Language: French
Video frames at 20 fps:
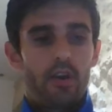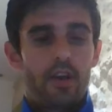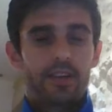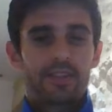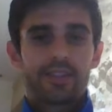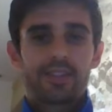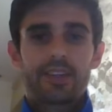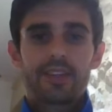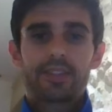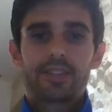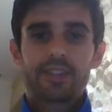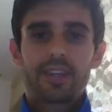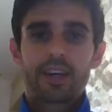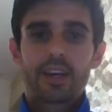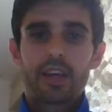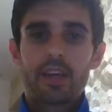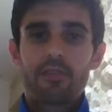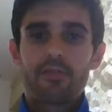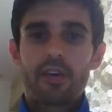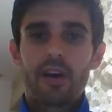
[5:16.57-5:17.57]
voilà, cette
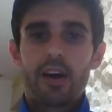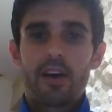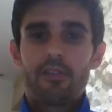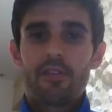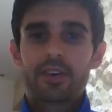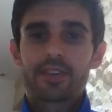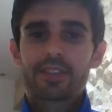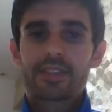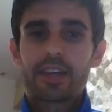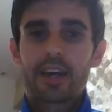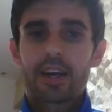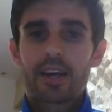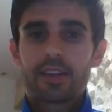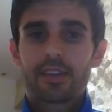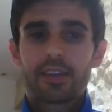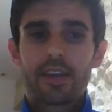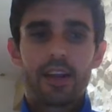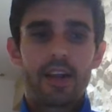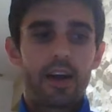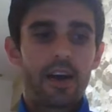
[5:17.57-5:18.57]
série va, va
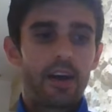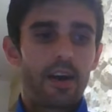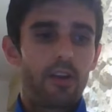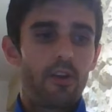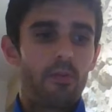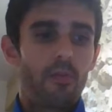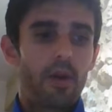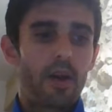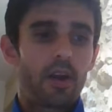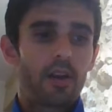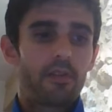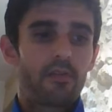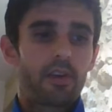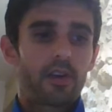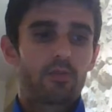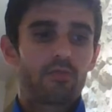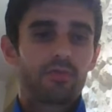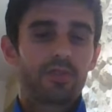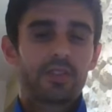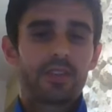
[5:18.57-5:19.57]
s'arrêter là. Le Bayer
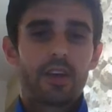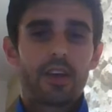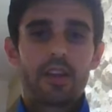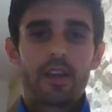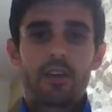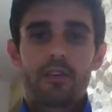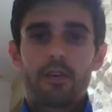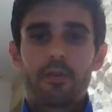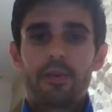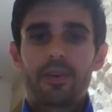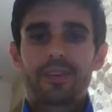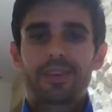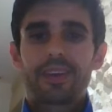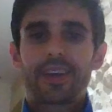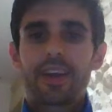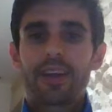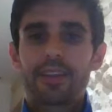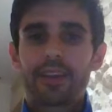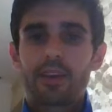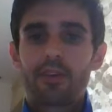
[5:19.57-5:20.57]
Leverkusen est vraiment
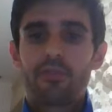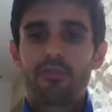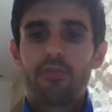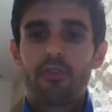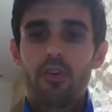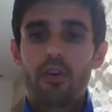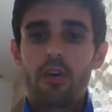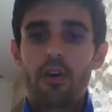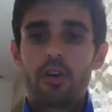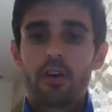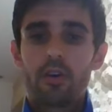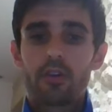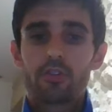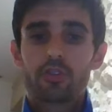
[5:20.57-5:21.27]
très très fort.